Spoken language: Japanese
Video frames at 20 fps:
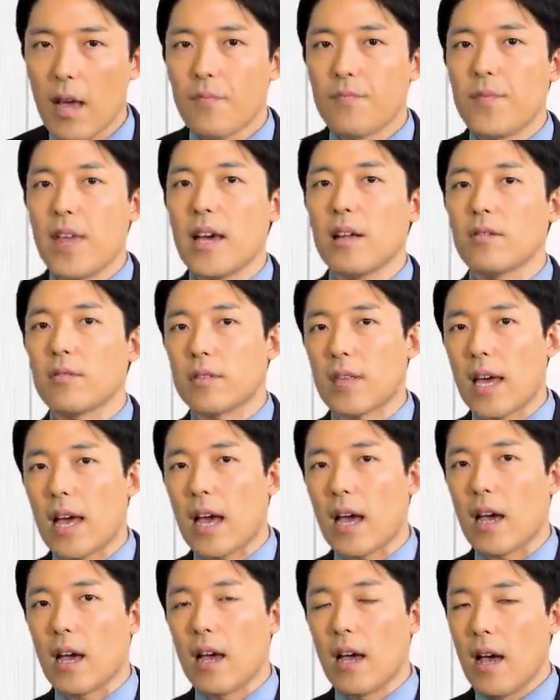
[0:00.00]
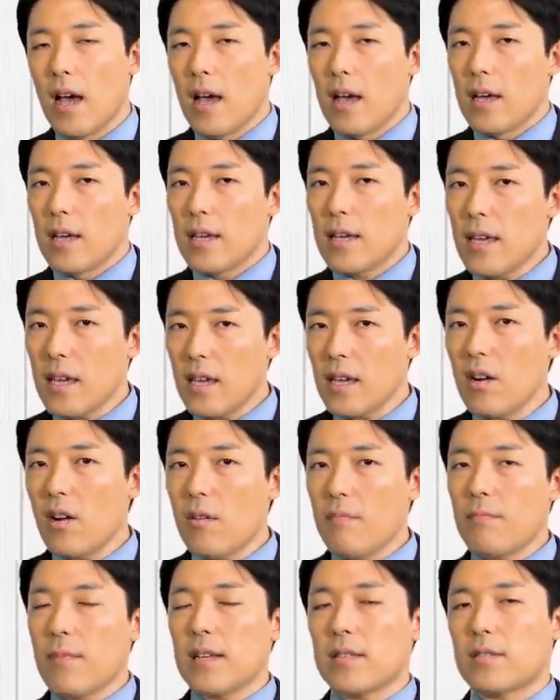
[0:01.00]
なので、
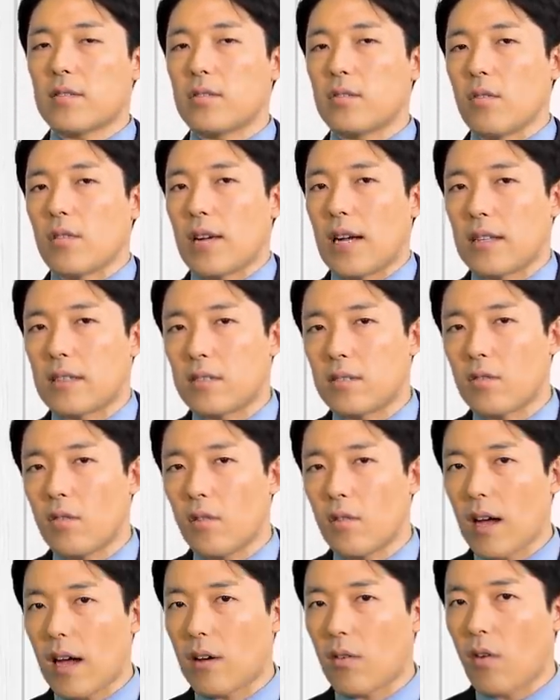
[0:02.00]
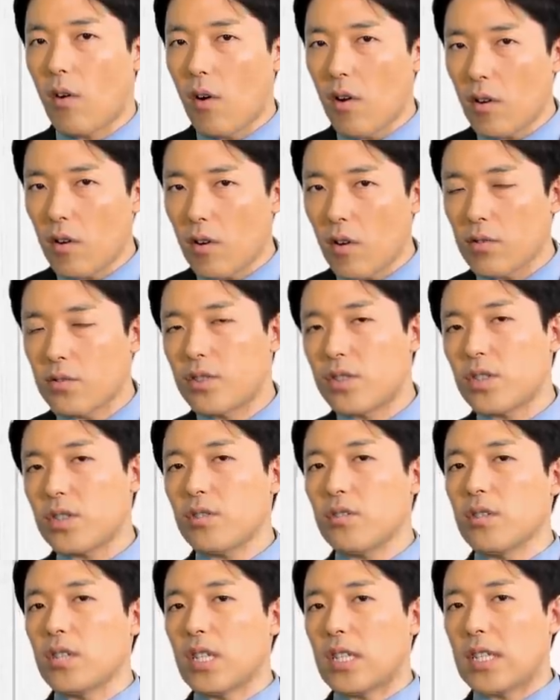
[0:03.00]
イーロン・マスクの活動が今後自
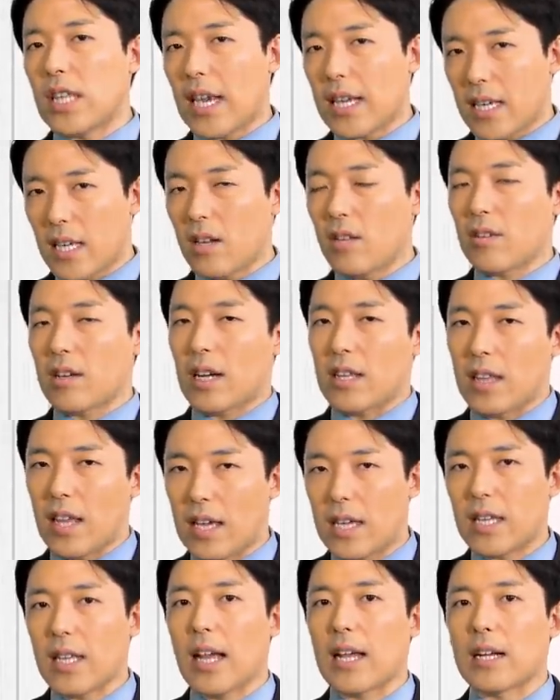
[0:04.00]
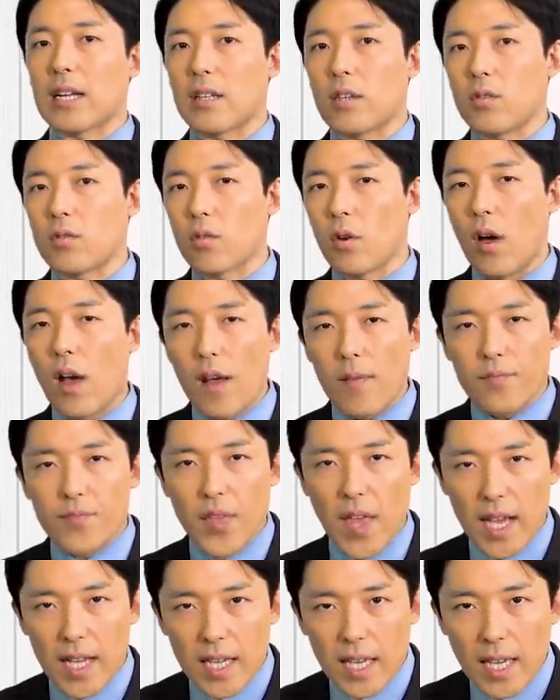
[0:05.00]
由にできるかできないかでいうと、
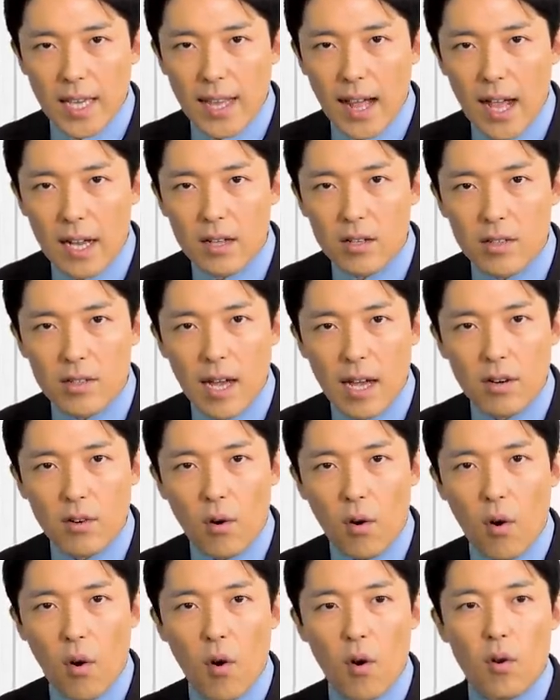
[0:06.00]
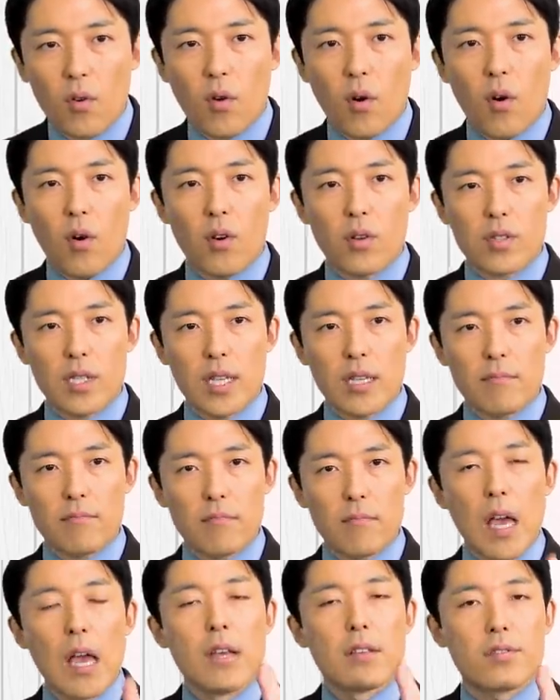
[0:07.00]
できなくなる方向
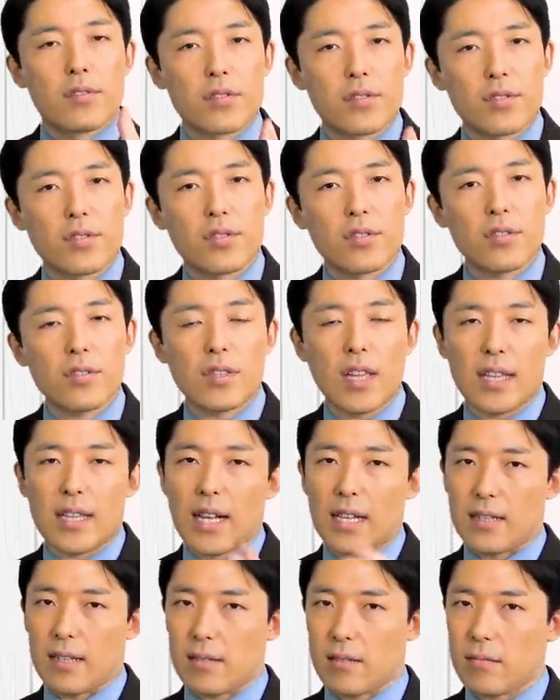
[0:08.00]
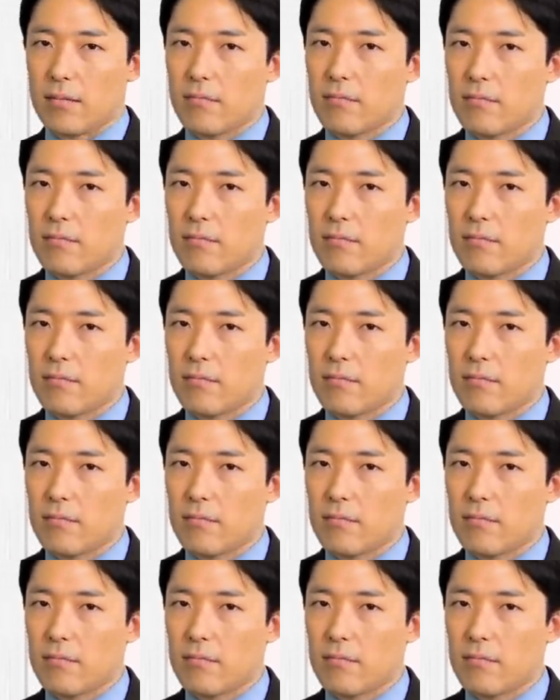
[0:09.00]
に進んでいたんです。